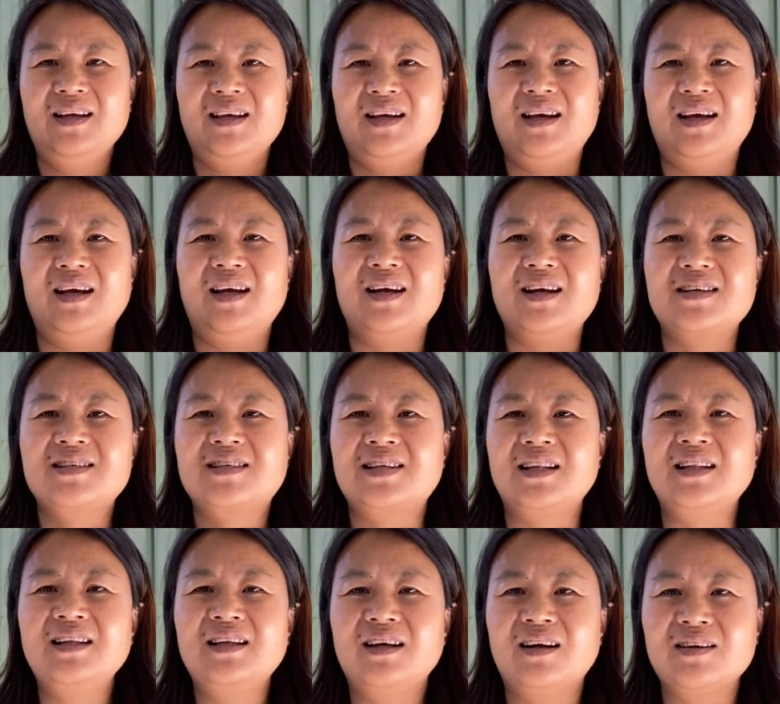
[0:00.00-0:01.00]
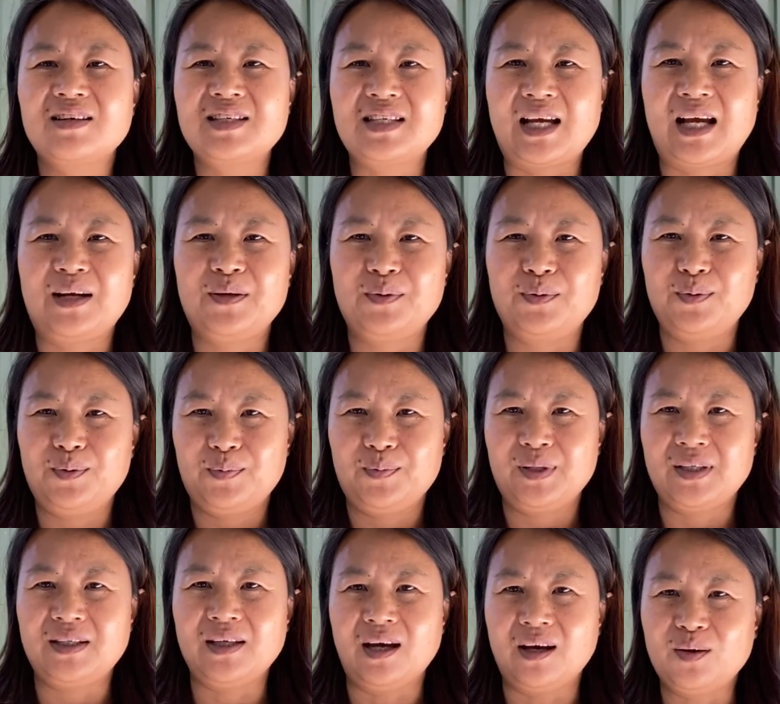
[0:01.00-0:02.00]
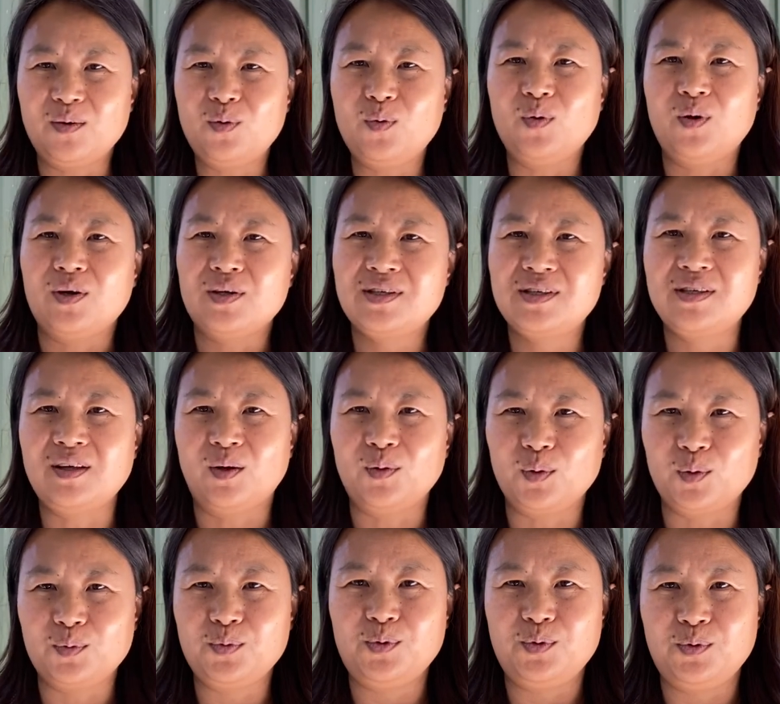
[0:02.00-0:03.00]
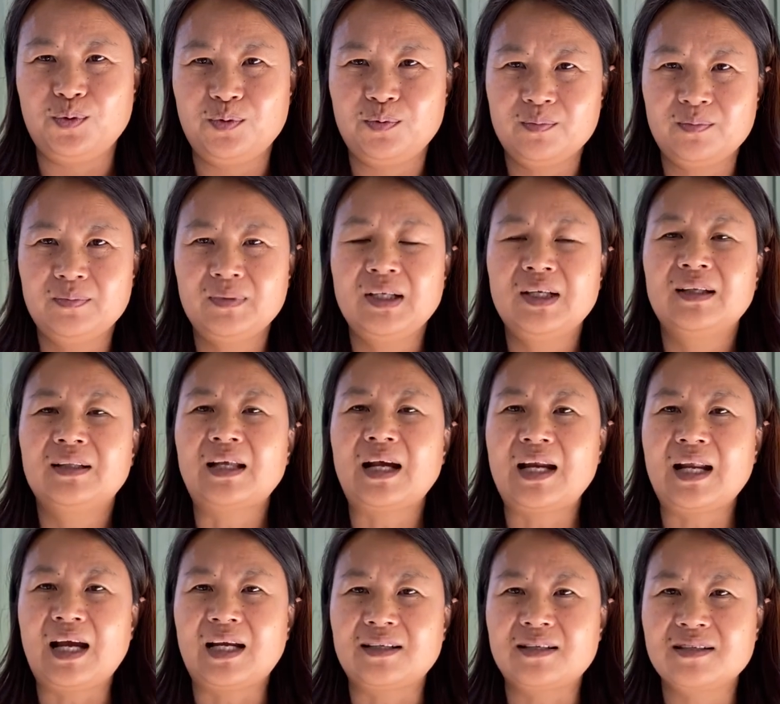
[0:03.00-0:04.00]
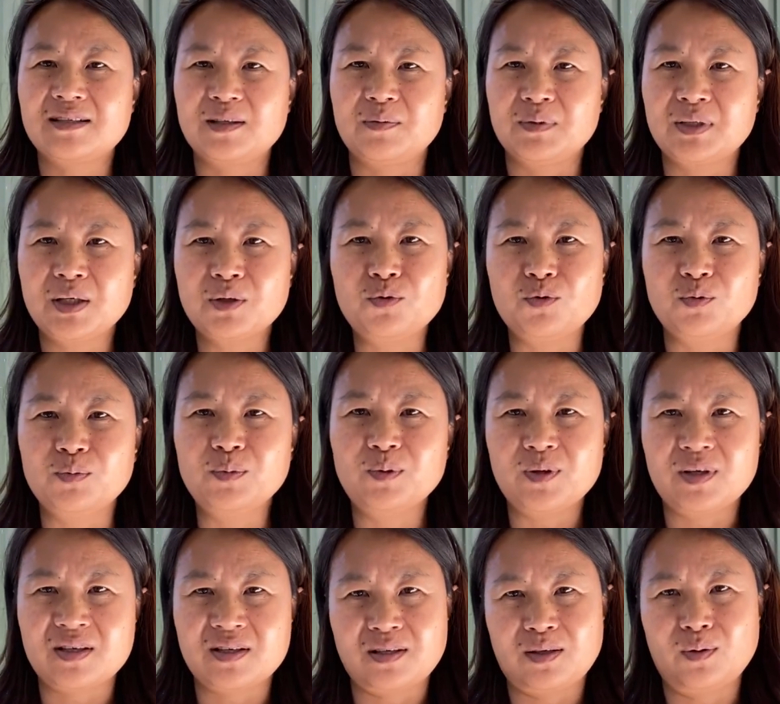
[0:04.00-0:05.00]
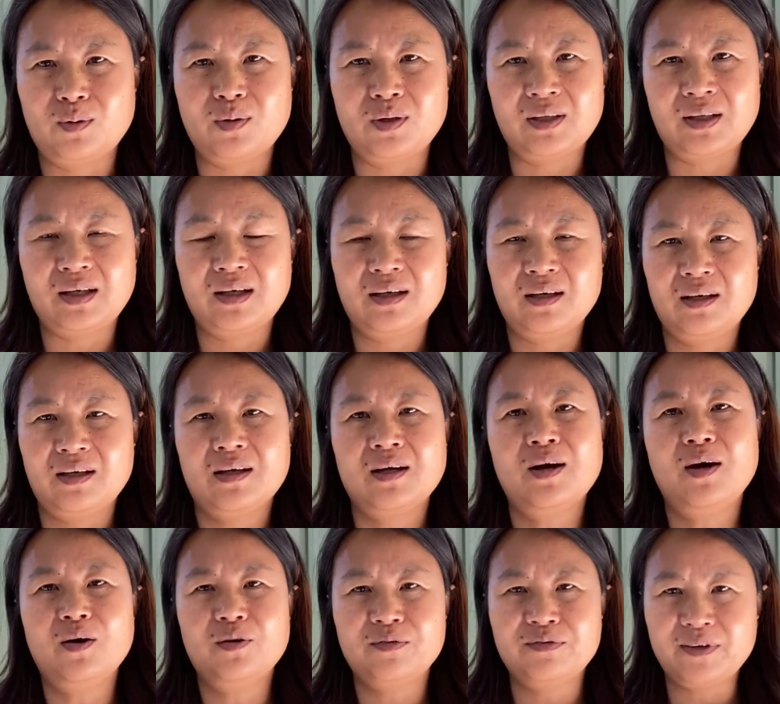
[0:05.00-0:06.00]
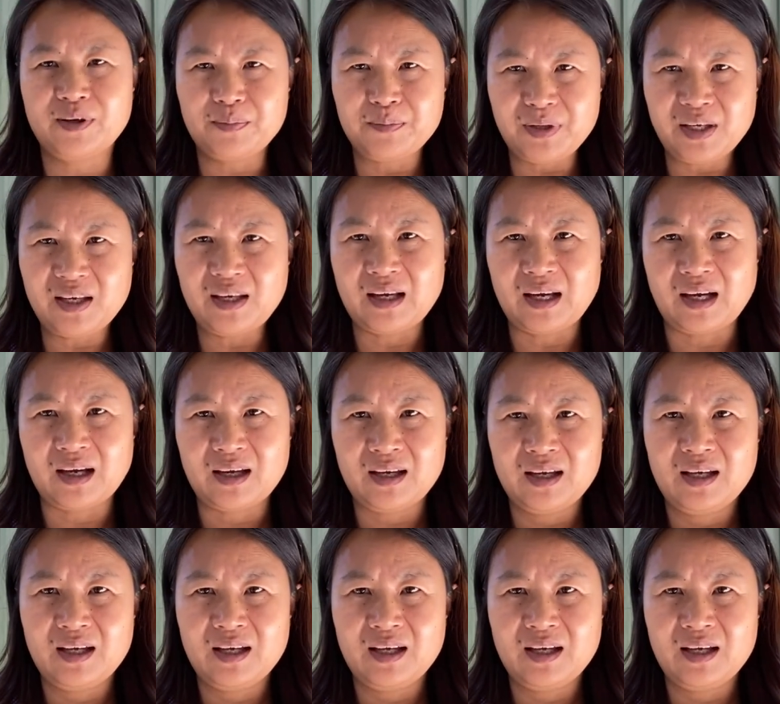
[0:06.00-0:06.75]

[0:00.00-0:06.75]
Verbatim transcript: 呃，神雕侠侣，杨过、小龙女，他俩是怎么在古墓里生活的？靠蜂蜜呀。